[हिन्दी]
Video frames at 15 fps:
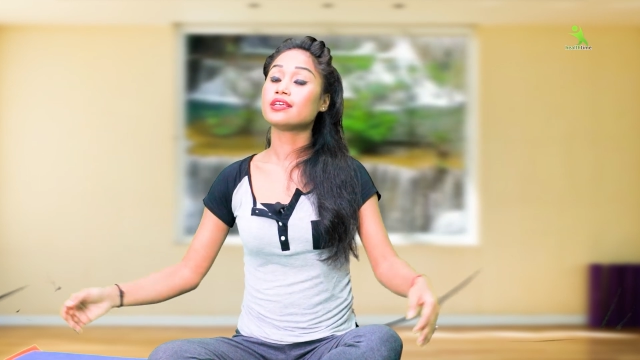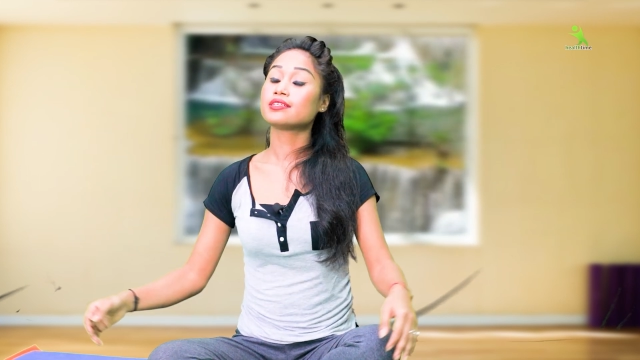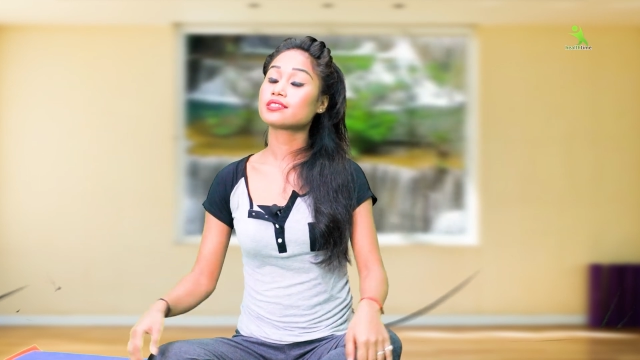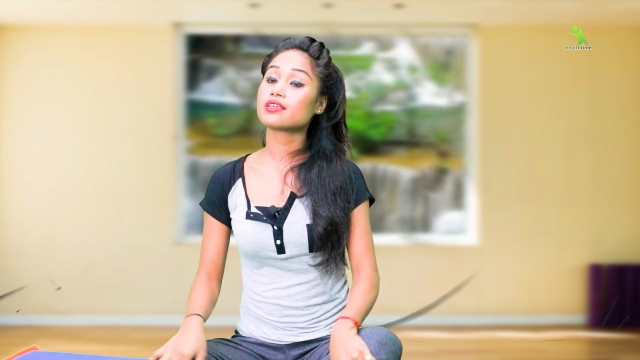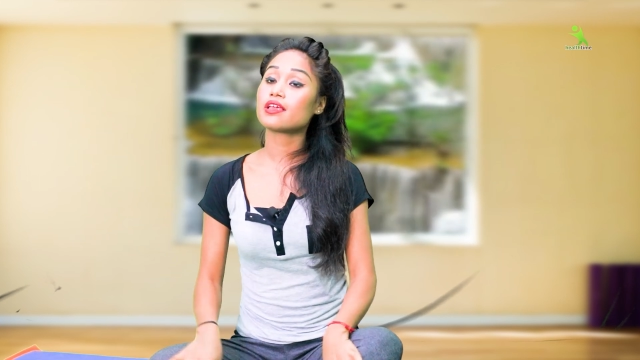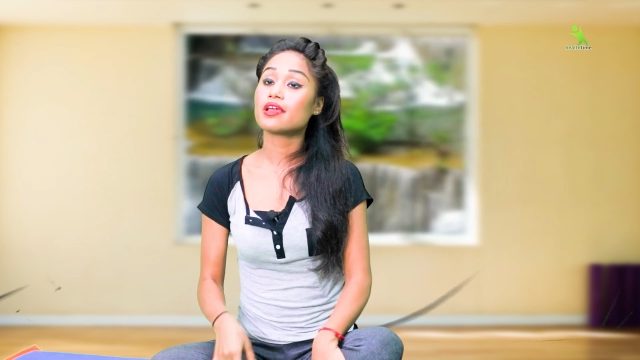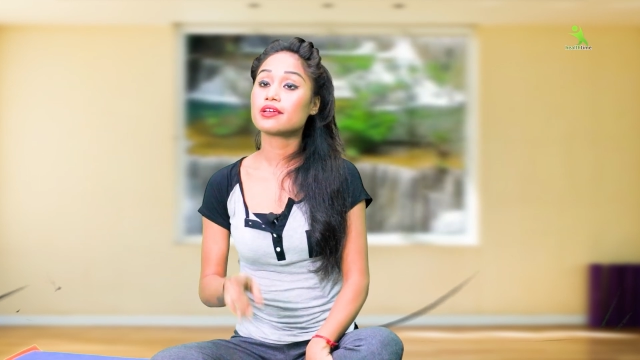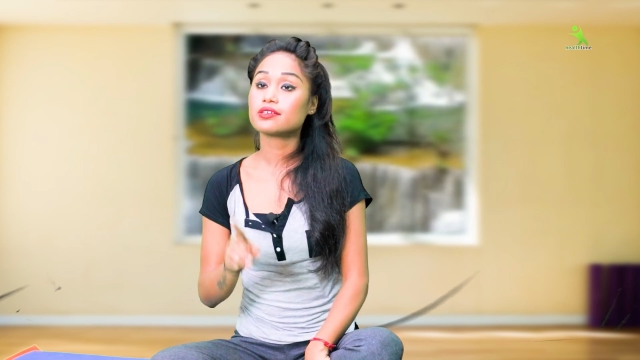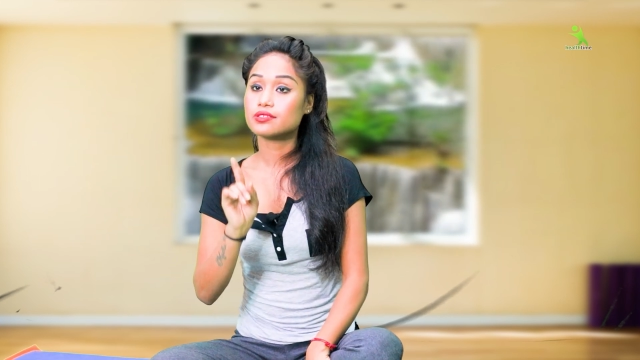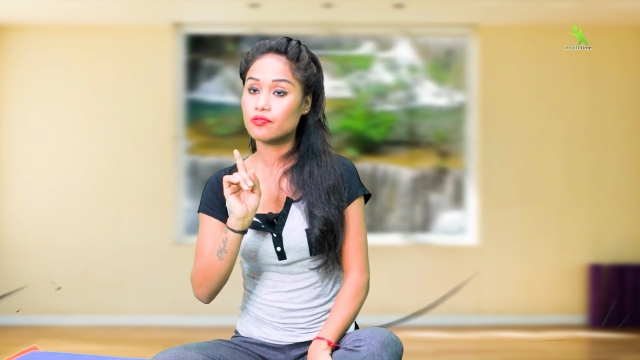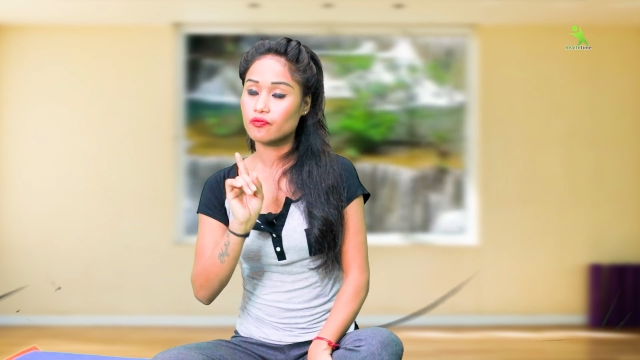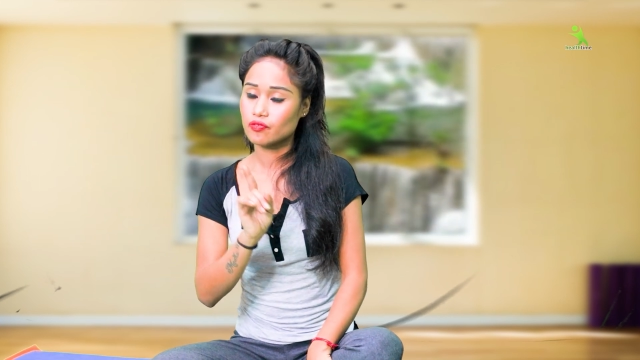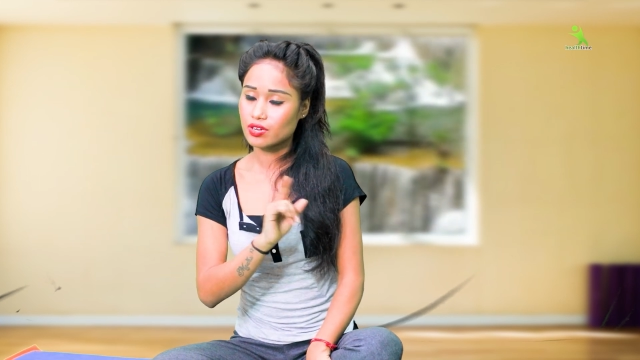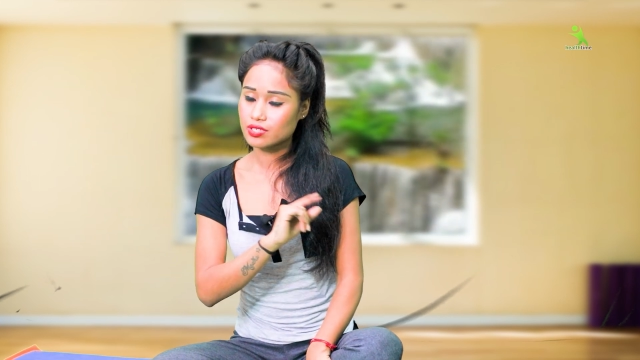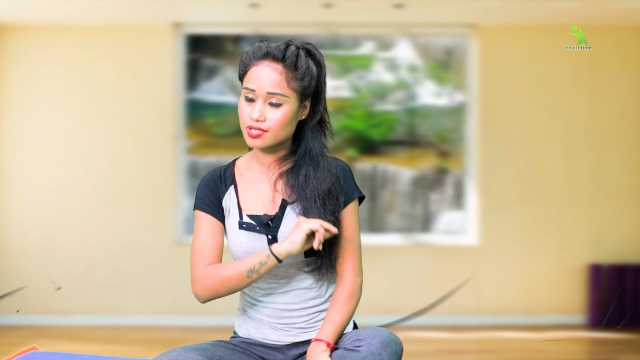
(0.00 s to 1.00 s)
इसी तरीके से
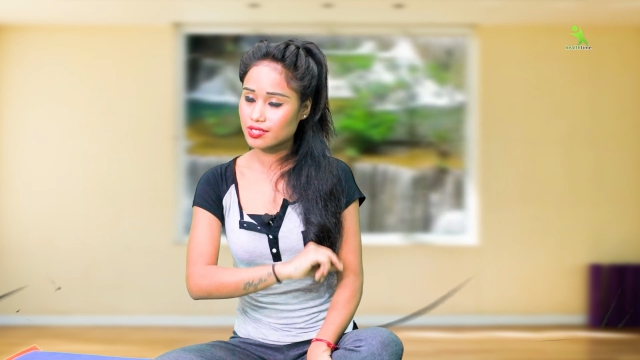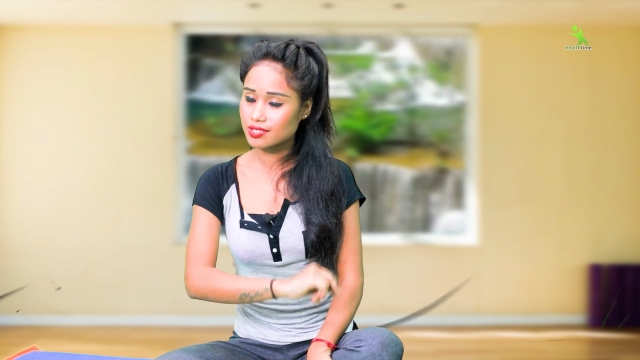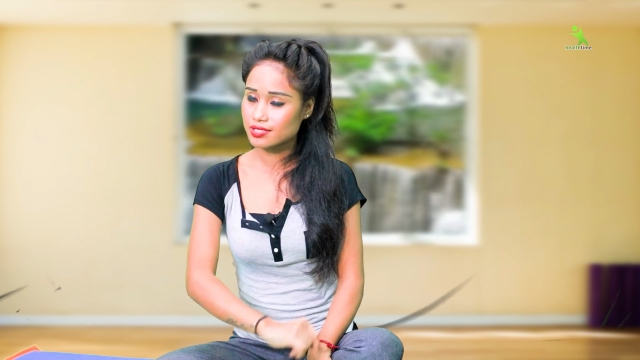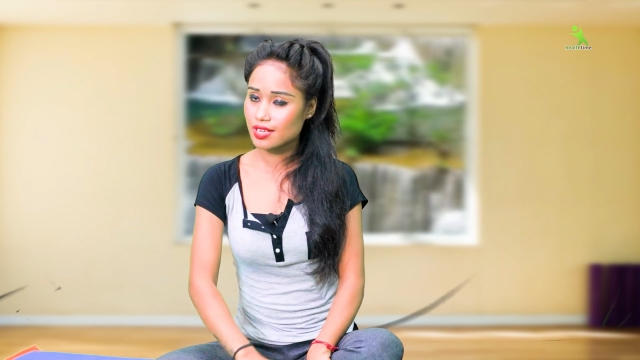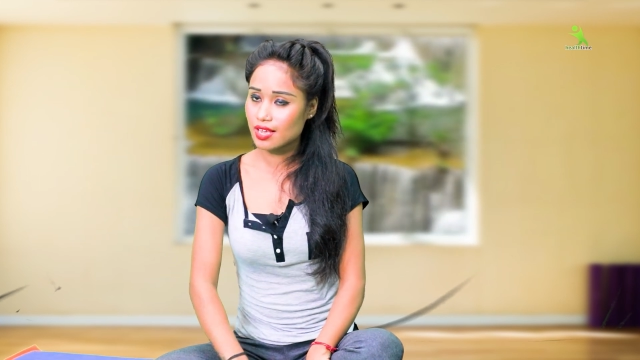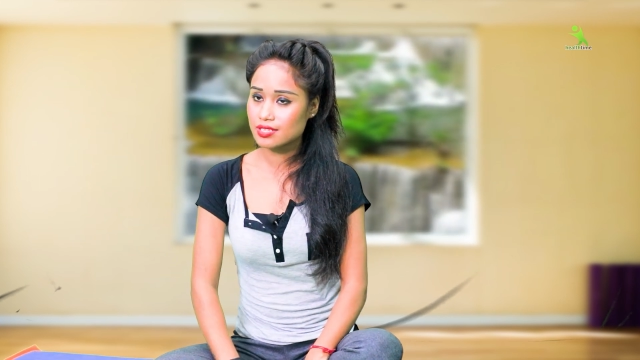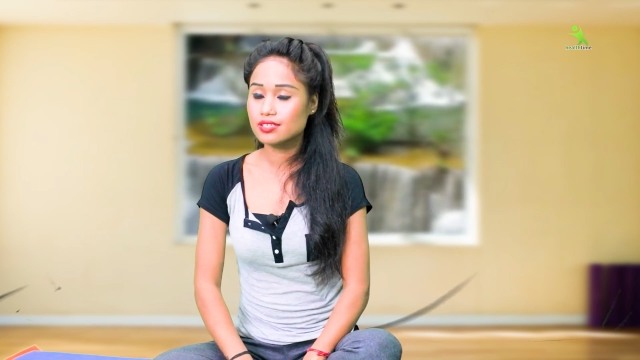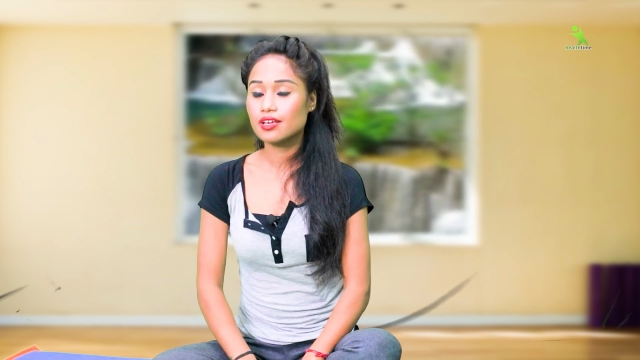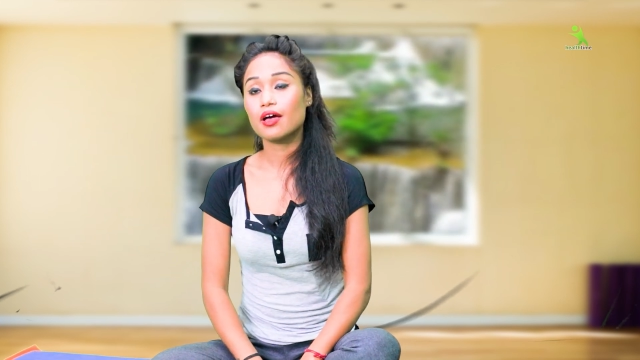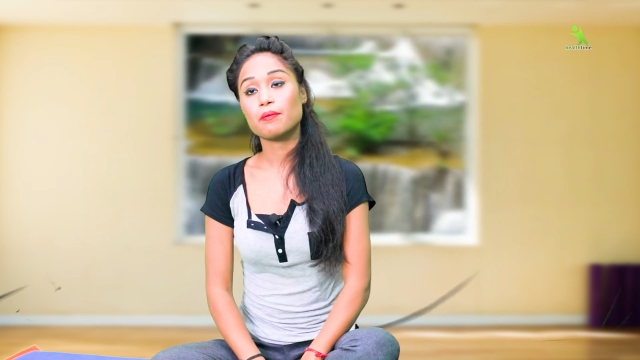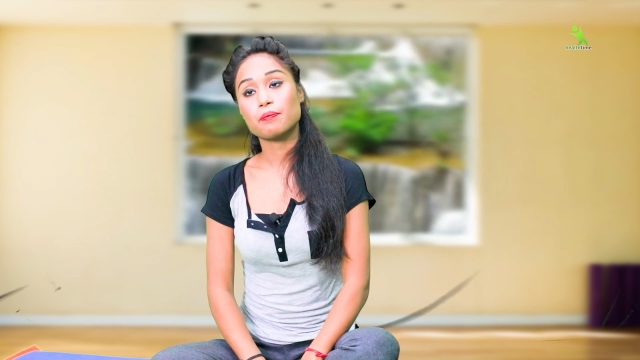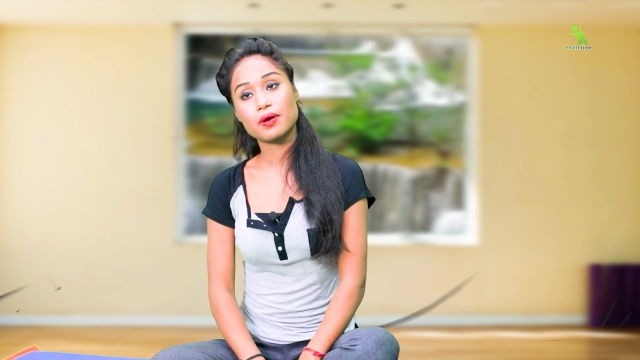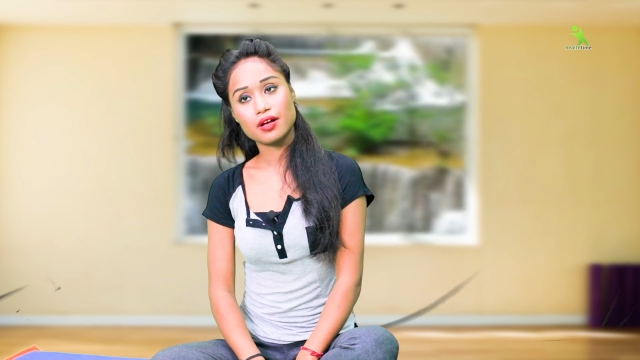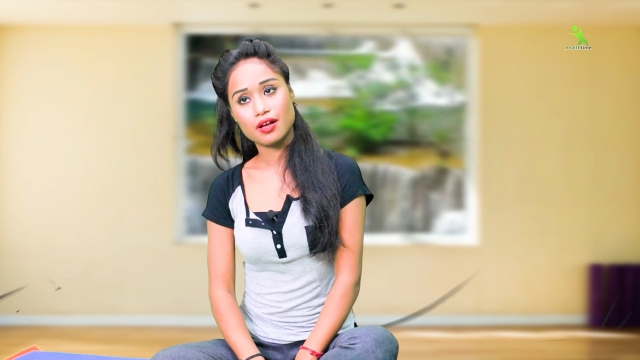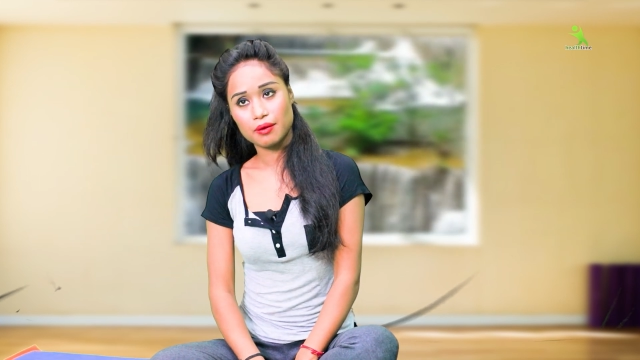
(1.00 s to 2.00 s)
फर्स्ट एक्सरसाइज यहाँ
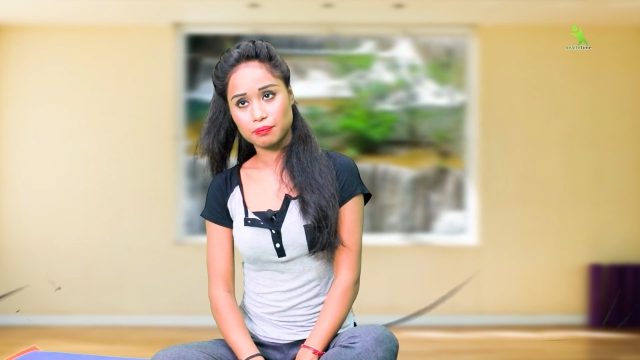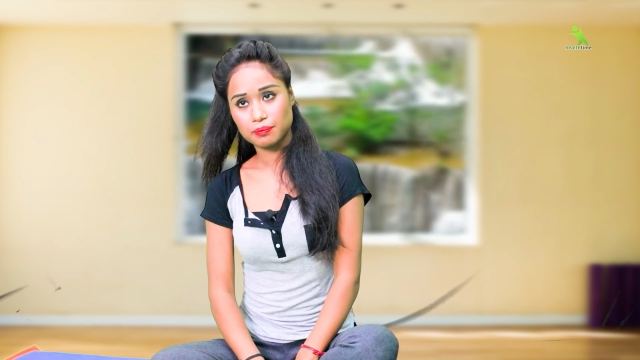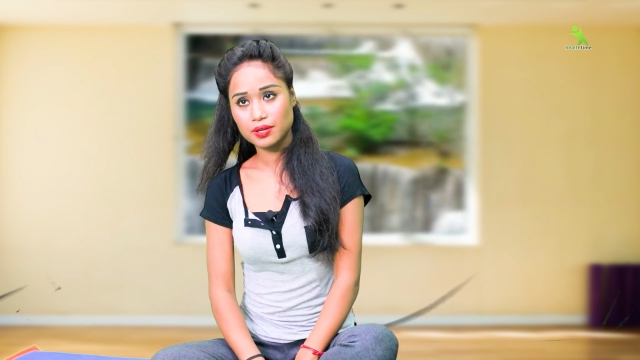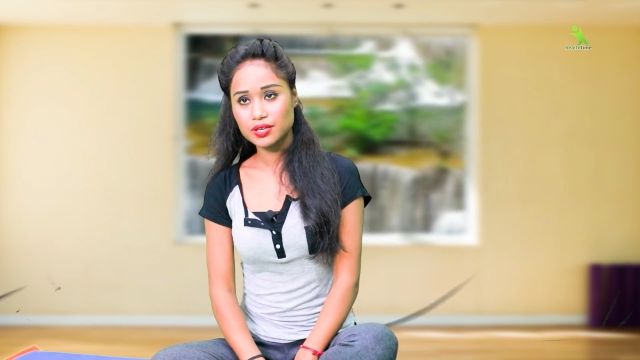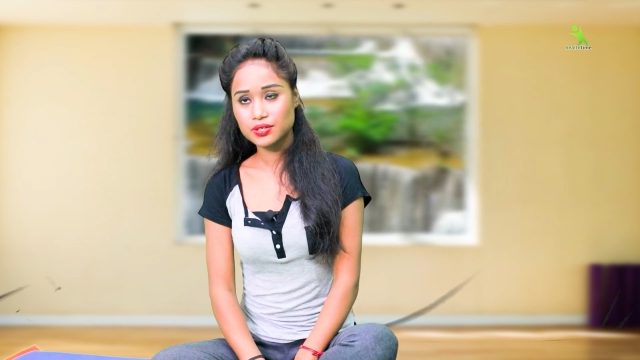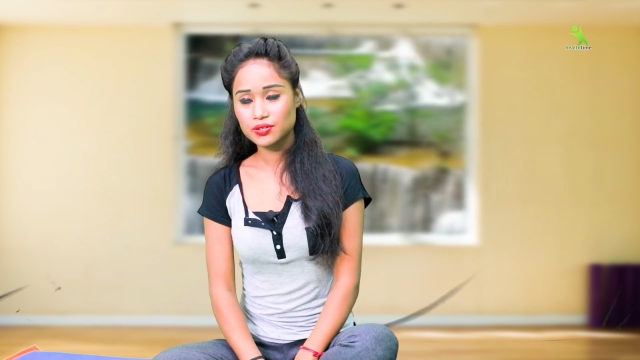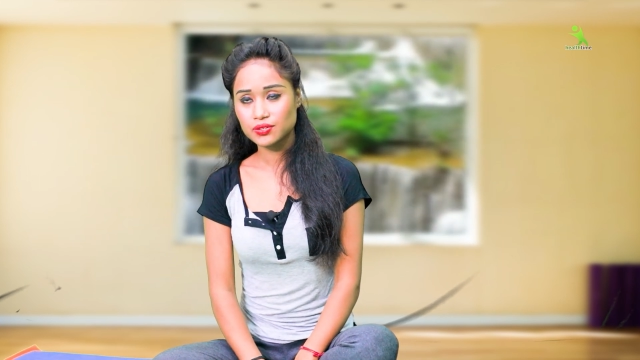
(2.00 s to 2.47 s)
पे कंप्लीट